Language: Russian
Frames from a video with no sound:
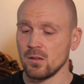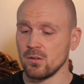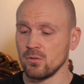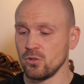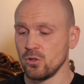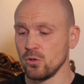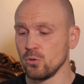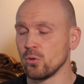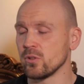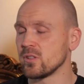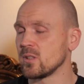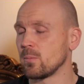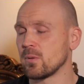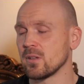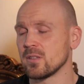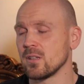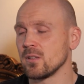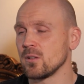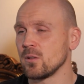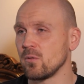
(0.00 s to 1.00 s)
ну,
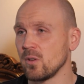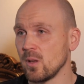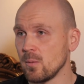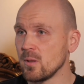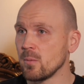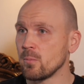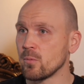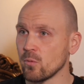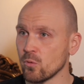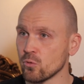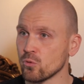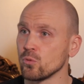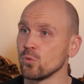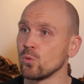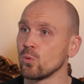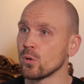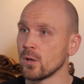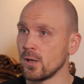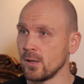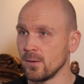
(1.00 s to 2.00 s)
90% времени провожу
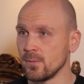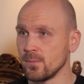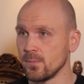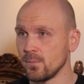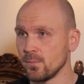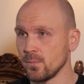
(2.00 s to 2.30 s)
на Урале.